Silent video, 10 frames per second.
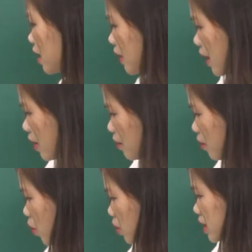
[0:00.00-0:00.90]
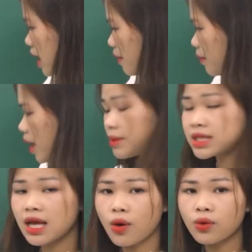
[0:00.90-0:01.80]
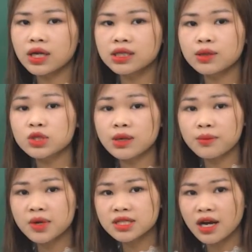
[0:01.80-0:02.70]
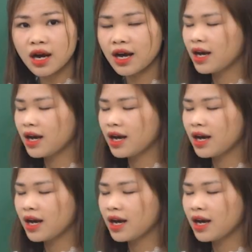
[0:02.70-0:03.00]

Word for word: Tiếp theo này, một trăm bảy mươi sáu lớn hơn một trăm năm mươi chưa?